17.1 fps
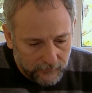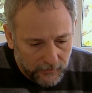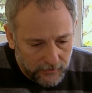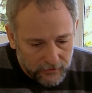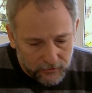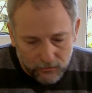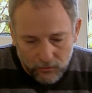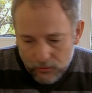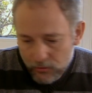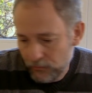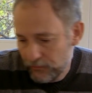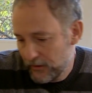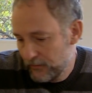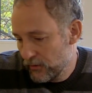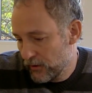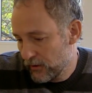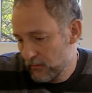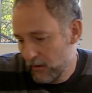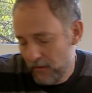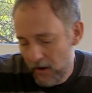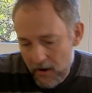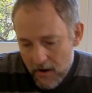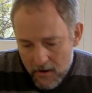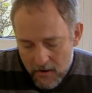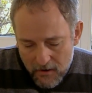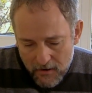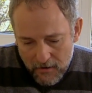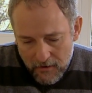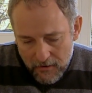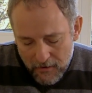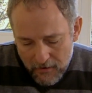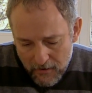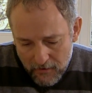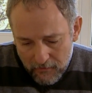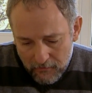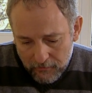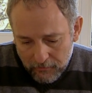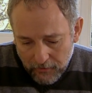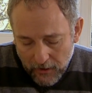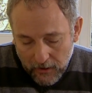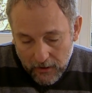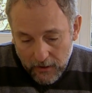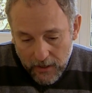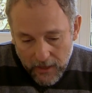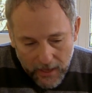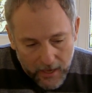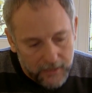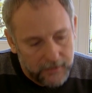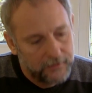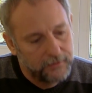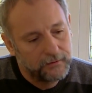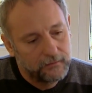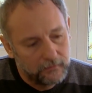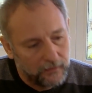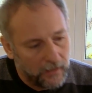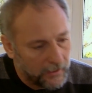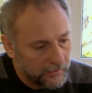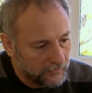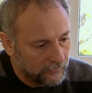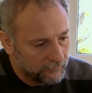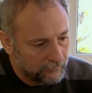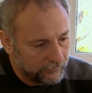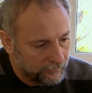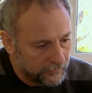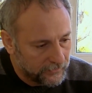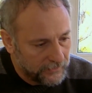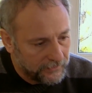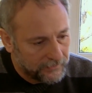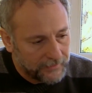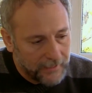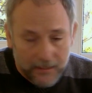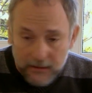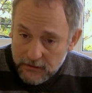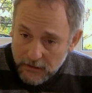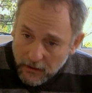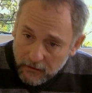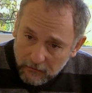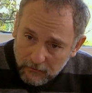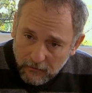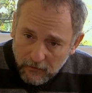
Ne istiyorsun bilmiyorum ama... Bak eğer yani git dersen...